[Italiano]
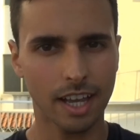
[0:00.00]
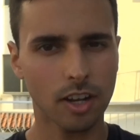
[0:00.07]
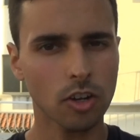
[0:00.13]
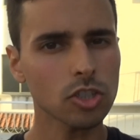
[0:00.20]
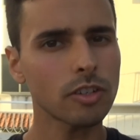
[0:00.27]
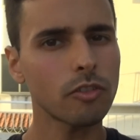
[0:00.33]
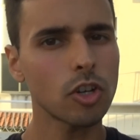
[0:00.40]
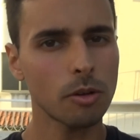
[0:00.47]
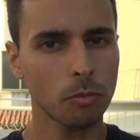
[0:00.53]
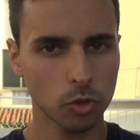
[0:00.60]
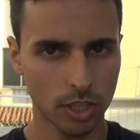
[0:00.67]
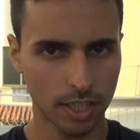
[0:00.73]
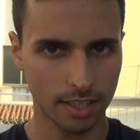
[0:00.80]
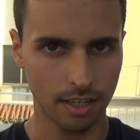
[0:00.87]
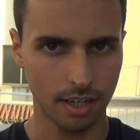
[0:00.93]
E cosa
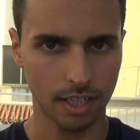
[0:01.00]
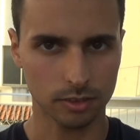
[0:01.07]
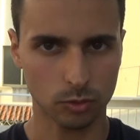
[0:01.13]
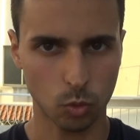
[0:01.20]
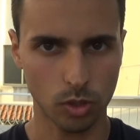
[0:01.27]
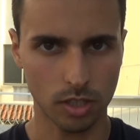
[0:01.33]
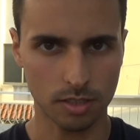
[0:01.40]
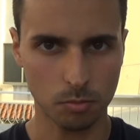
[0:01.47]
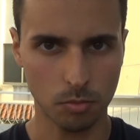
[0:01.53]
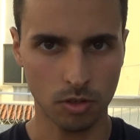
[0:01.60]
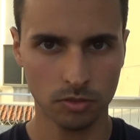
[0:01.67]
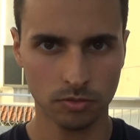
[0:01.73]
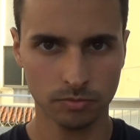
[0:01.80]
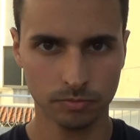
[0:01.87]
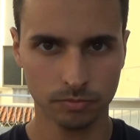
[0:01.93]
vogliamo dire
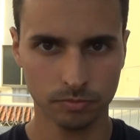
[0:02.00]
dell'altruismo?